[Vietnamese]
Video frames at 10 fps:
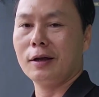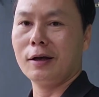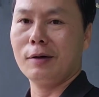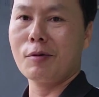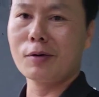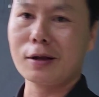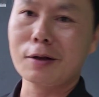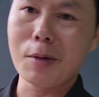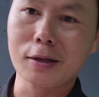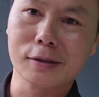À, mong rằng
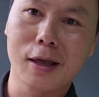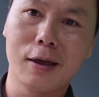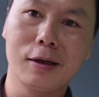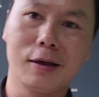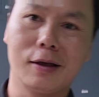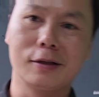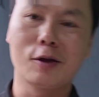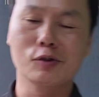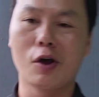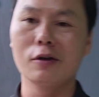các bạn sẽ
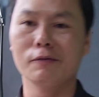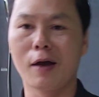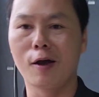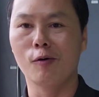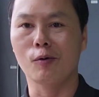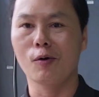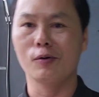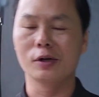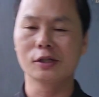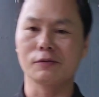theo dõi và ủng hộ
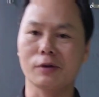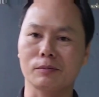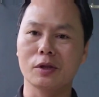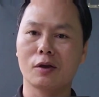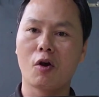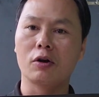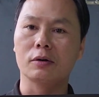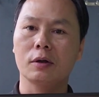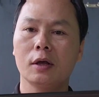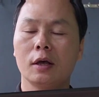sản phẩm Tê Con.
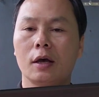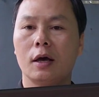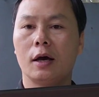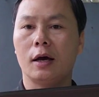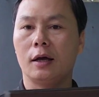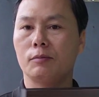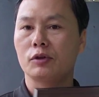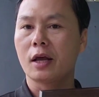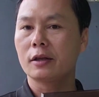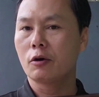À, một
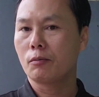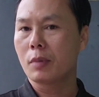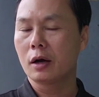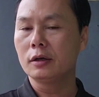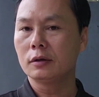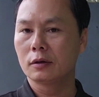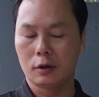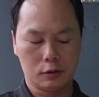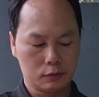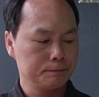nhãn hiệu mới
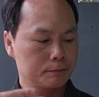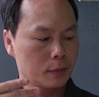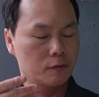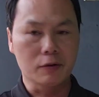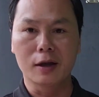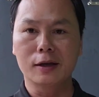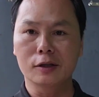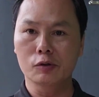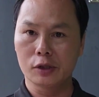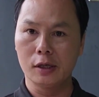với cái
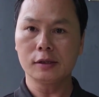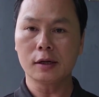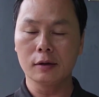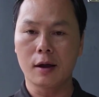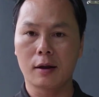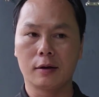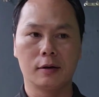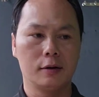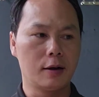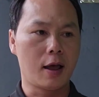tiêu chí chất lượng
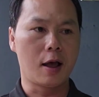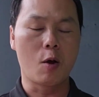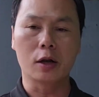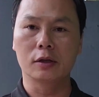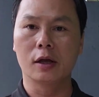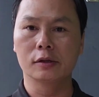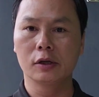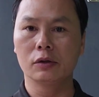là hoàn thiện chi